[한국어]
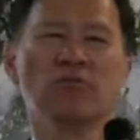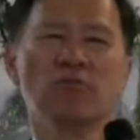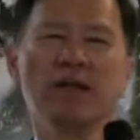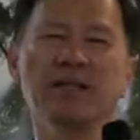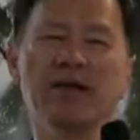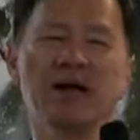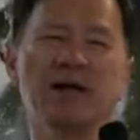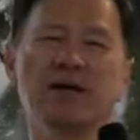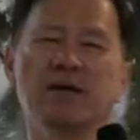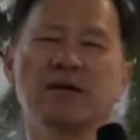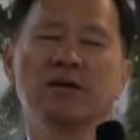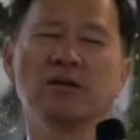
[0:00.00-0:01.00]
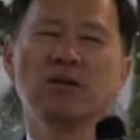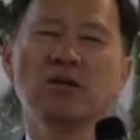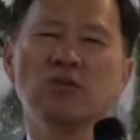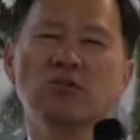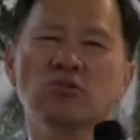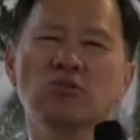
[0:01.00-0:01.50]
왜냐?
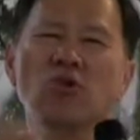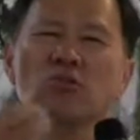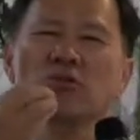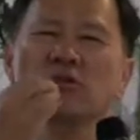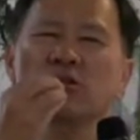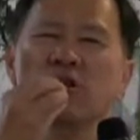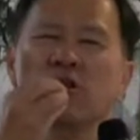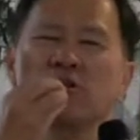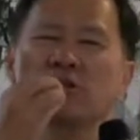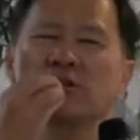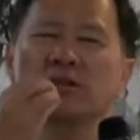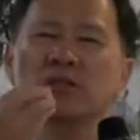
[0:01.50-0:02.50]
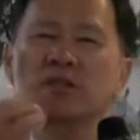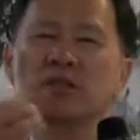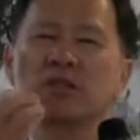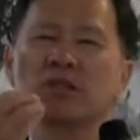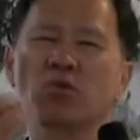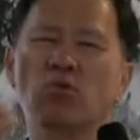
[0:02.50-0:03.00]

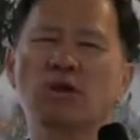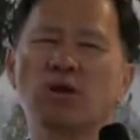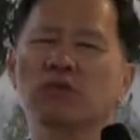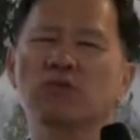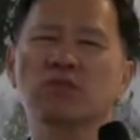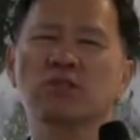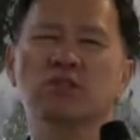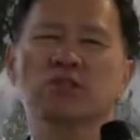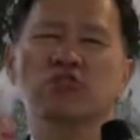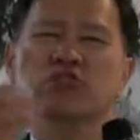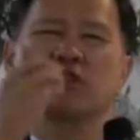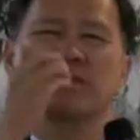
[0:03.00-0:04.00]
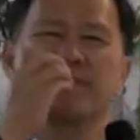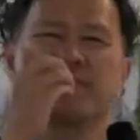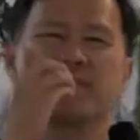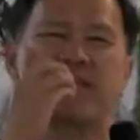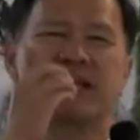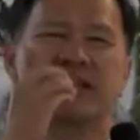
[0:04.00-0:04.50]
성경을 기록한 것이
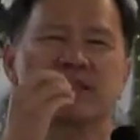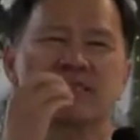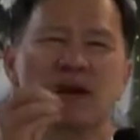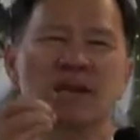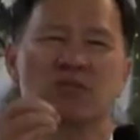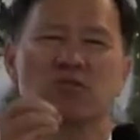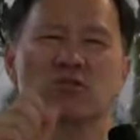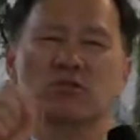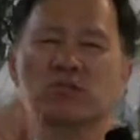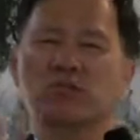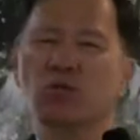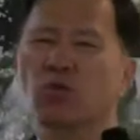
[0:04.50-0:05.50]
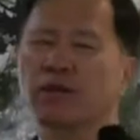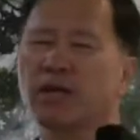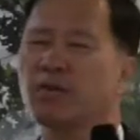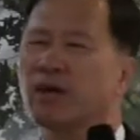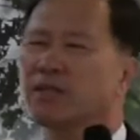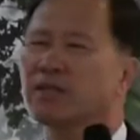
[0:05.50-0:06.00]
주님이 말씀한 것을
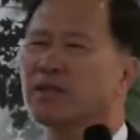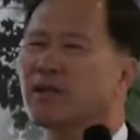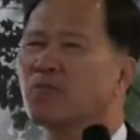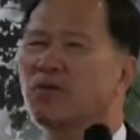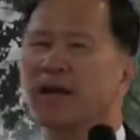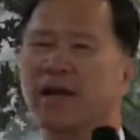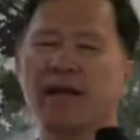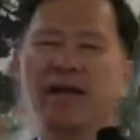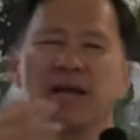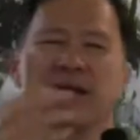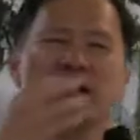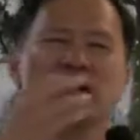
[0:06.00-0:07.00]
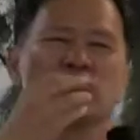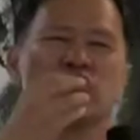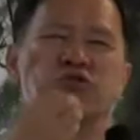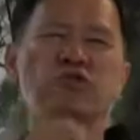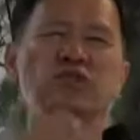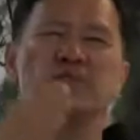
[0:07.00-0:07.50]
기록해 놨기 때문에
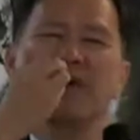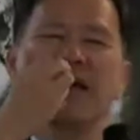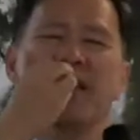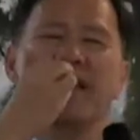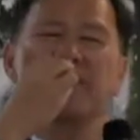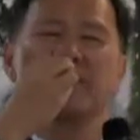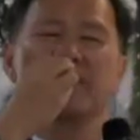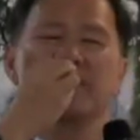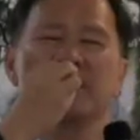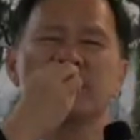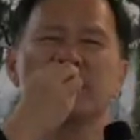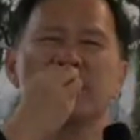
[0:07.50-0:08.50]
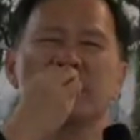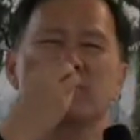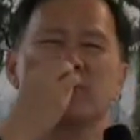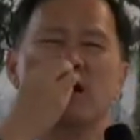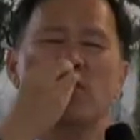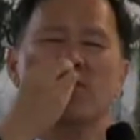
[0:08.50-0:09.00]
주님의
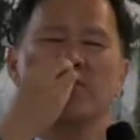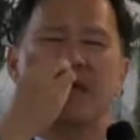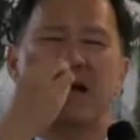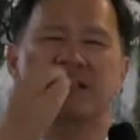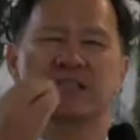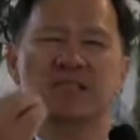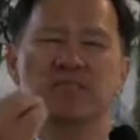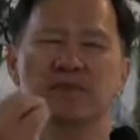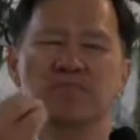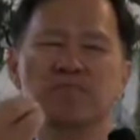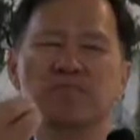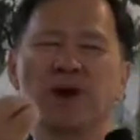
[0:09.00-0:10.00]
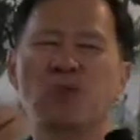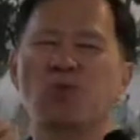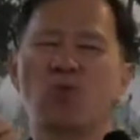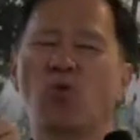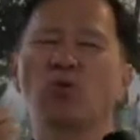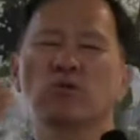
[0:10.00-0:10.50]
입에서 나온 말씀이
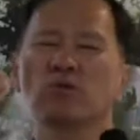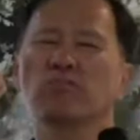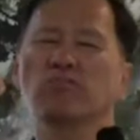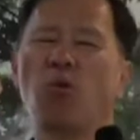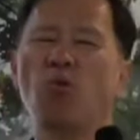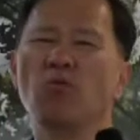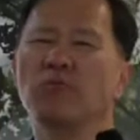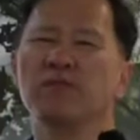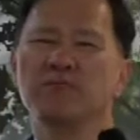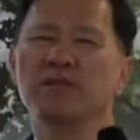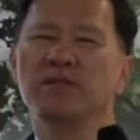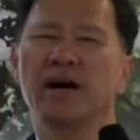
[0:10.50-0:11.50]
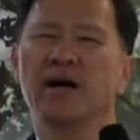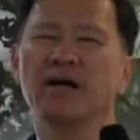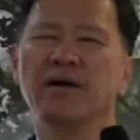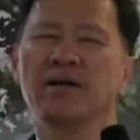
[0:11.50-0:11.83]
바로 곧 복음입니다.